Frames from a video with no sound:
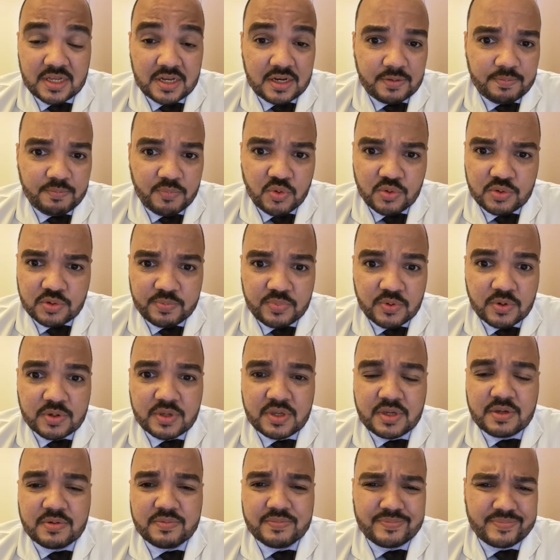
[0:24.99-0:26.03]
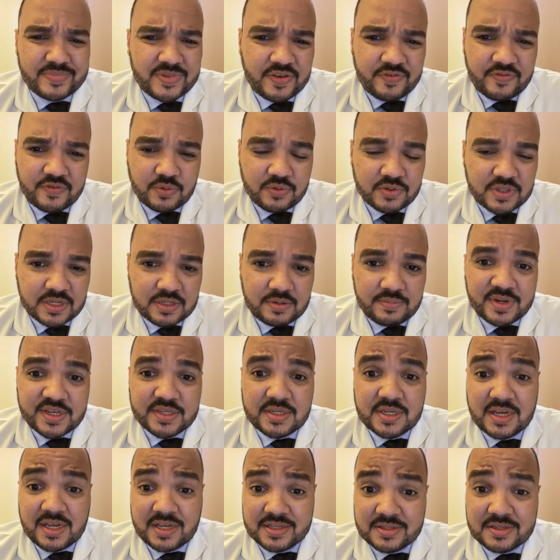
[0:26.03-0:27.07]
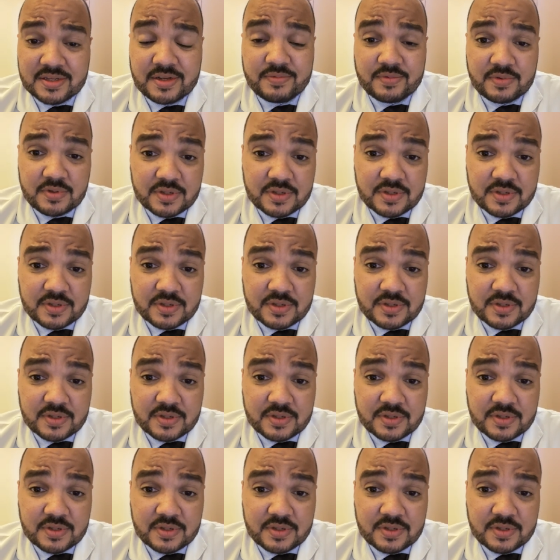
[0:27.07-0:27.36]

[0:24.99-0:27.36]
ele muda um pouquinho, dificulta de mastigação,